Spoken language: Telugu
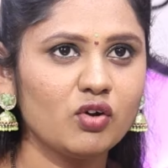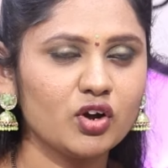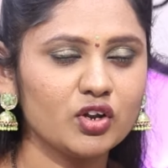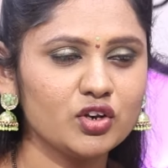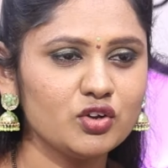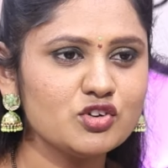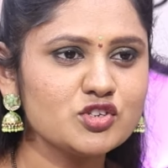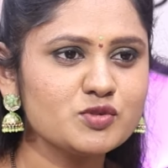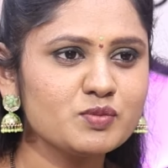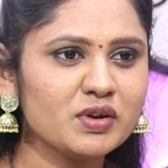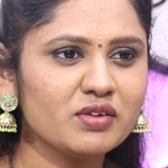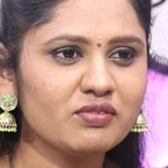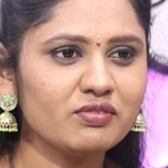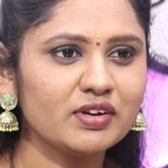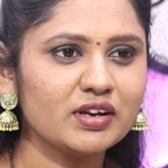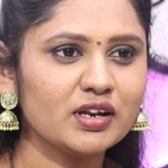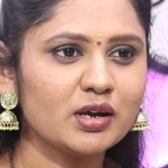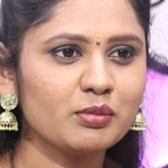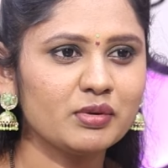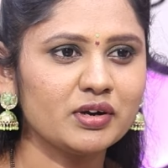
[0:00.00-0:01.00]
ఒక న్యూస్ మనం
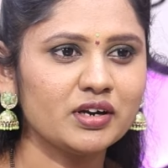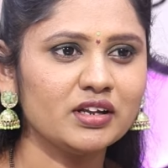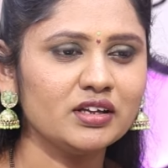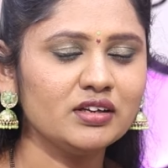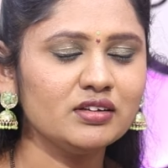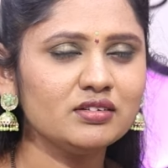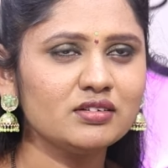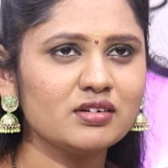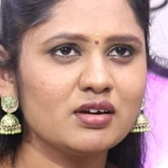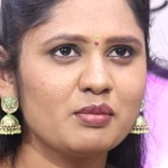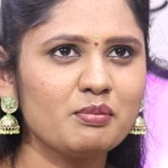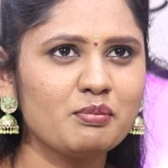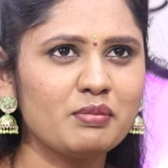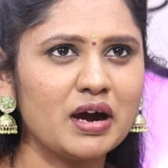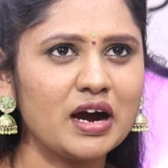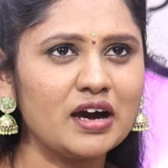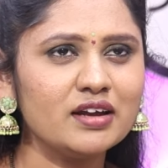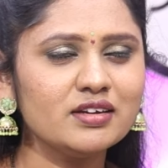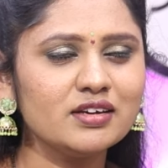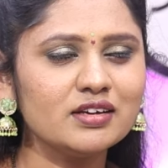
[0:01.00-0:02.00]
విన్నామండి
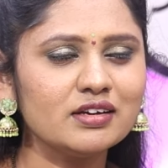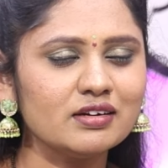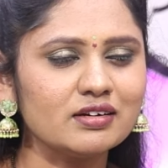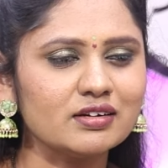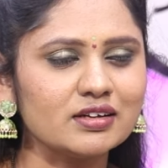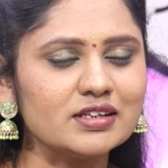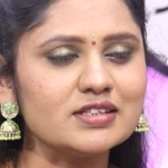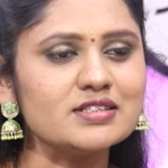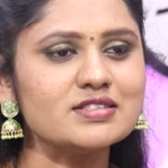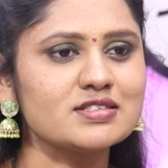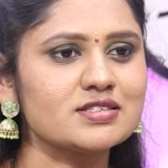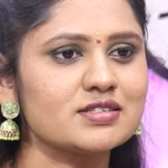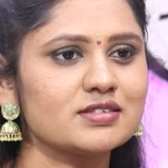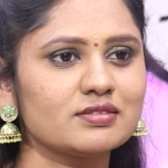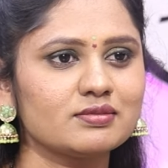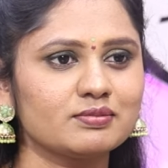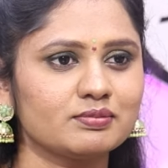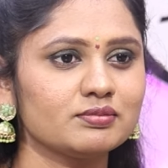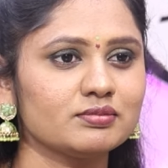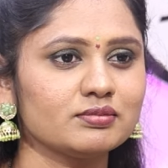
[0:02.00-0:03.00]
భార్యకి రీల్స్
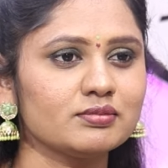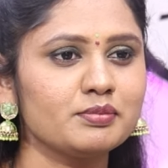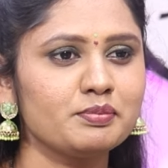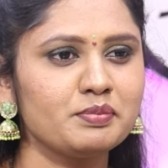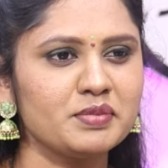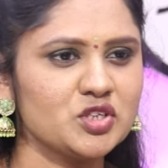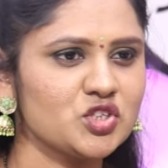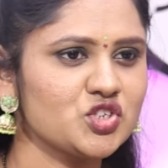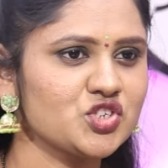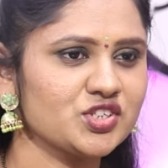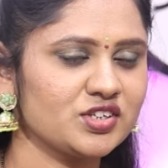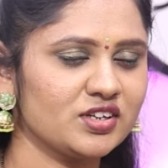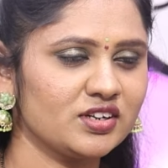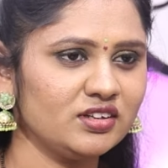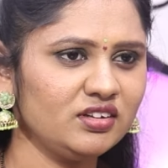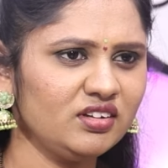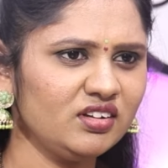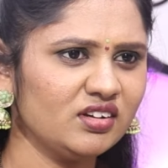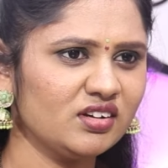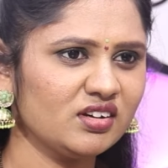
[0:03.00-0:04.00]
పిచ్చి
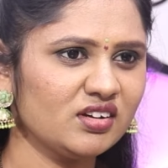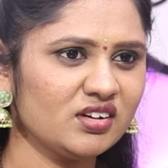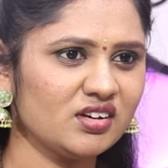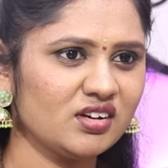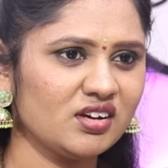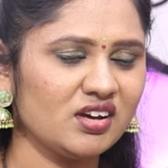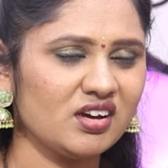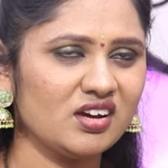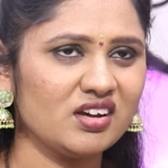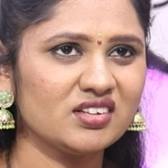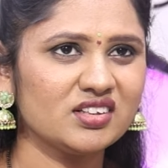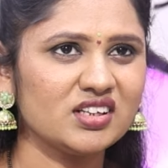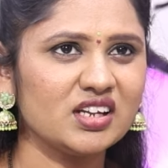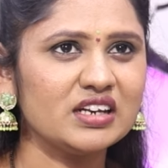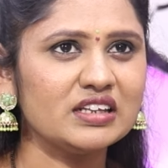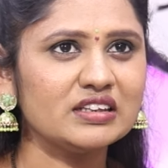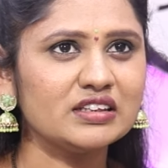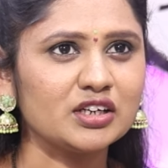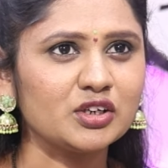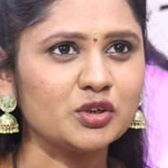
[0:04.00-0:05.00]
అని
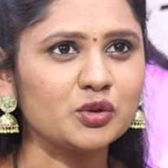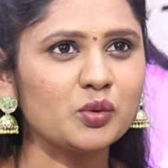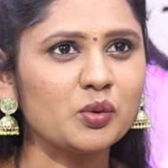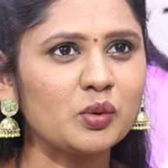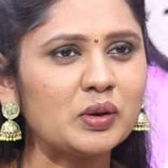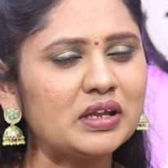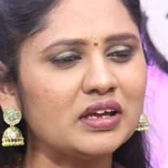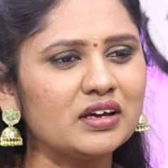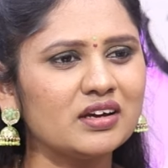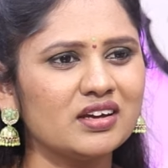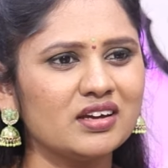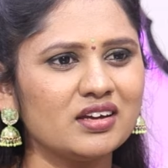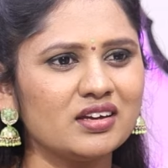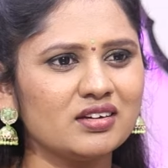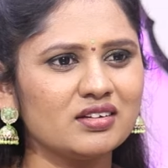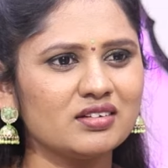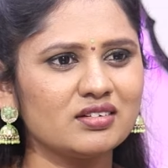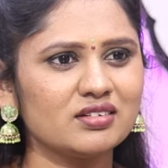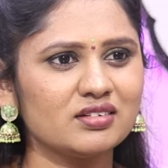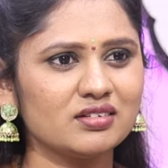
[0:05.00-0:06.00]
దాన్ని తట్టుకోలేకే
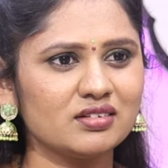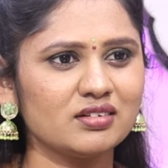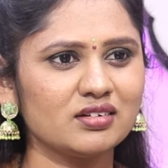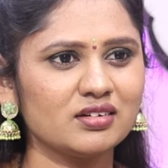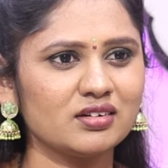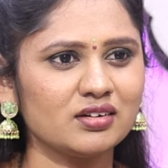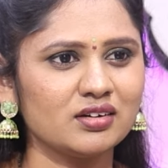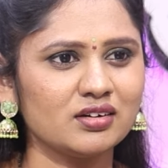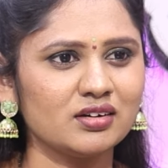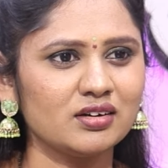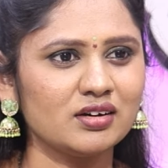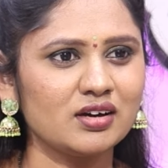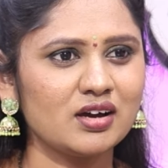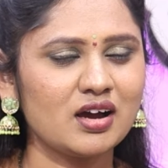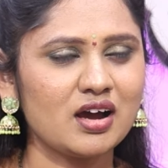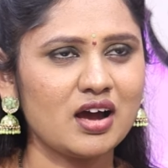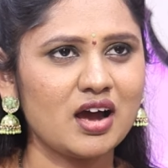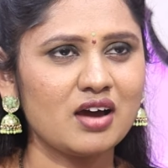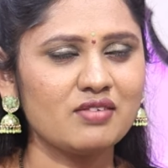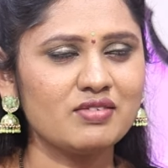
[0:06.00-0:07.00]

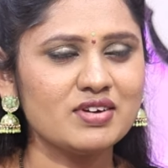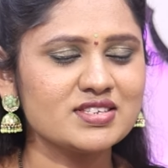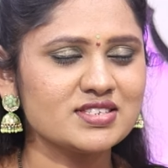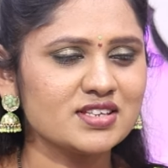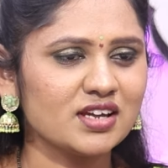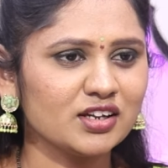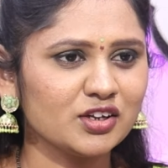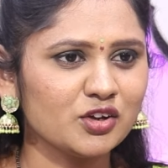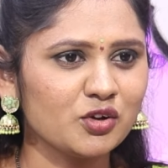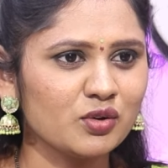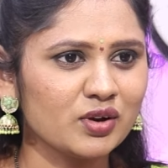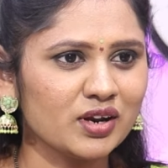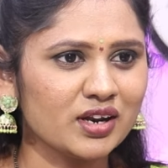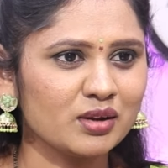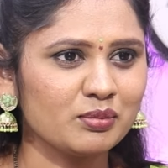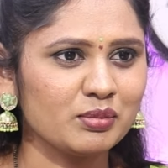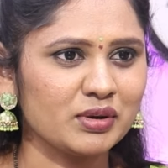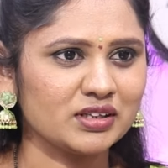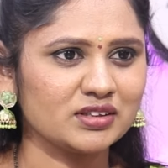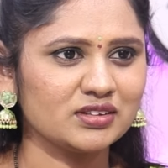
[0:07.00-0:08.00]
ఆవేశానికి
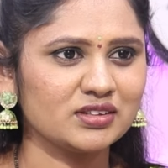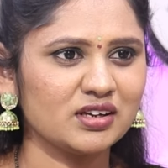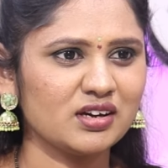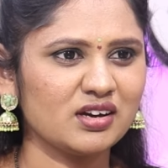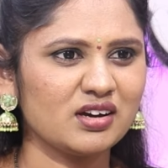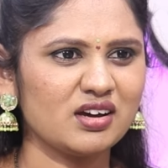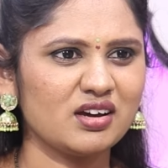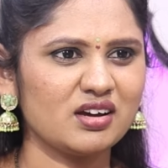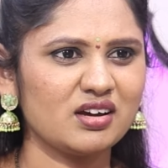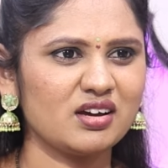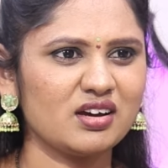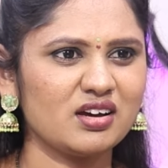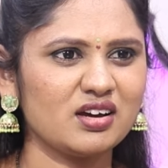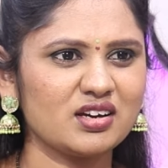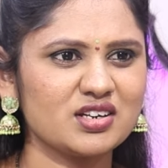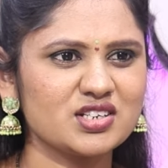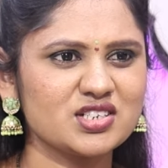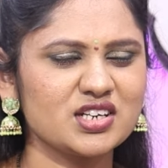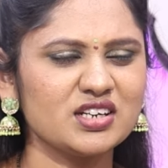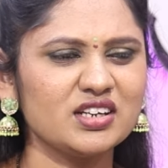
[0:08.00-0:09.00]
గురైన భర్త
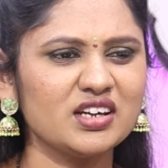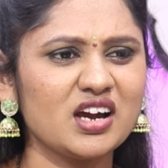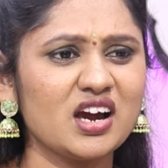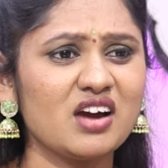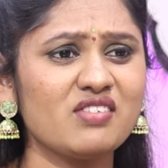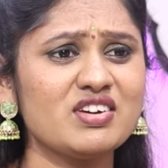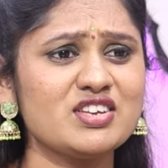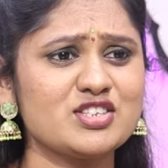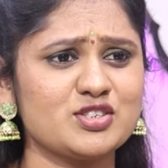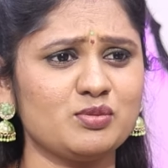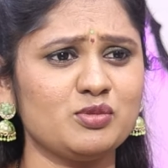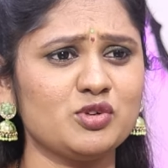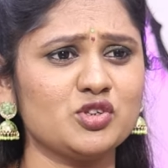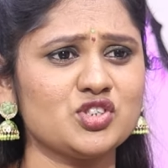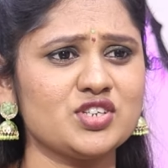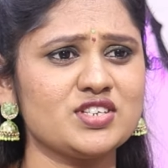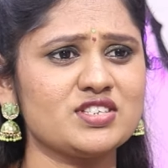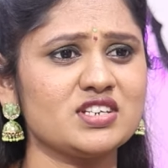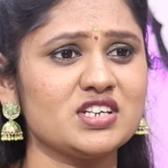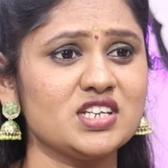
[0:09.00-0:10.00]
క్షణిక ఆవేశంలో
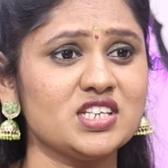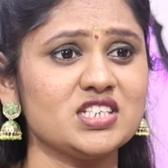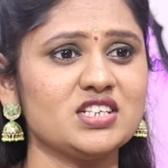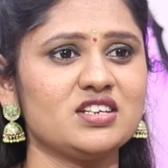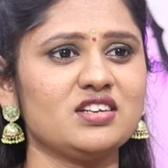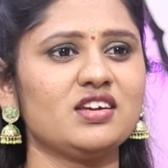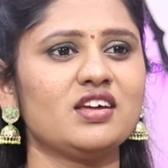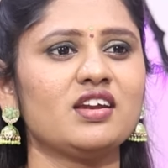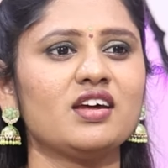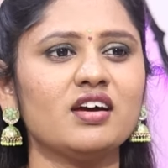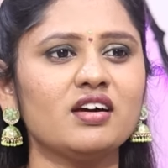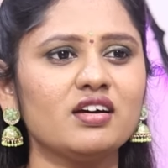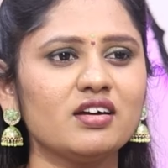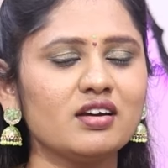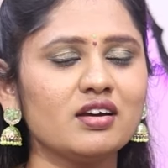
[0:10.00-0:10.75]
చేసిన చర్యన